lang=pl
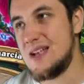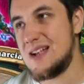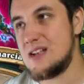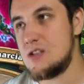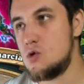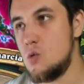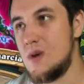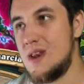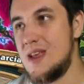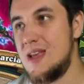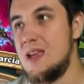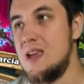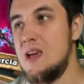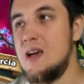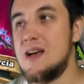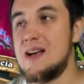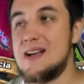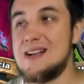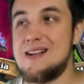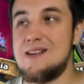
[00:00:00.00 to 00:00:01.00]
który
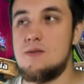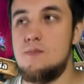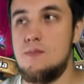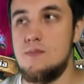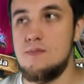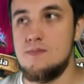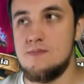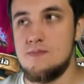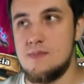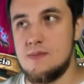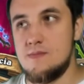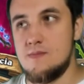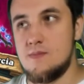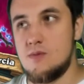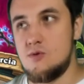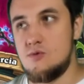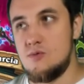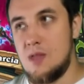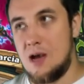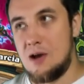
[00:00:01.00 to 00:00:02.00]
mm,
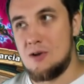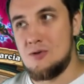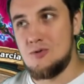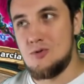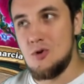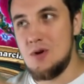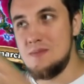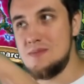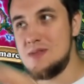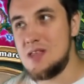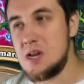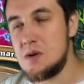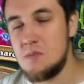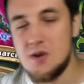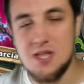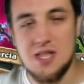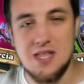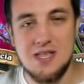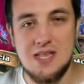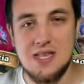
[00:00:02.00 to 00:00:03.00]
na którym też
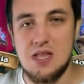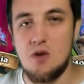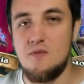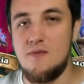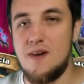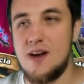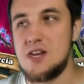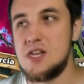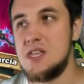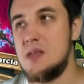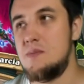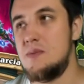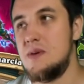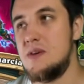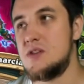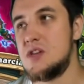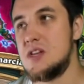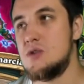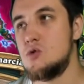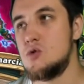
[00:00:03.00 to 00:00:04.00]
można nie zauważyć na
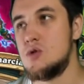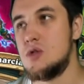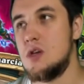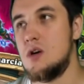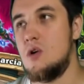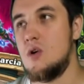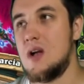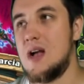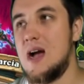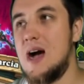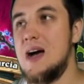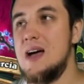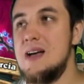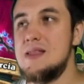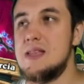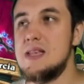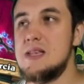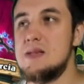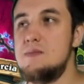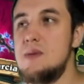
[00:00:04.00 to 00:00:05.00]
pierwszy rzut oka
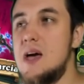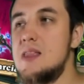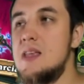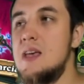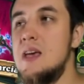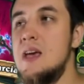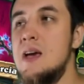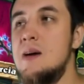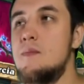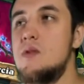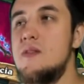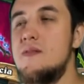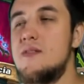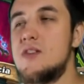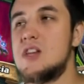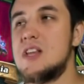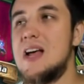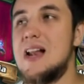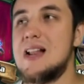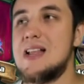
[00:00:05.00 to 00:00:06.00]
tej zmiany,
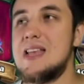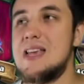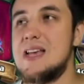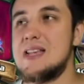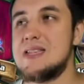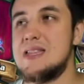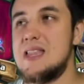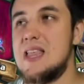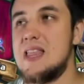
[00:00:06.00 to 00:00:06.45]
ponieważ Harkias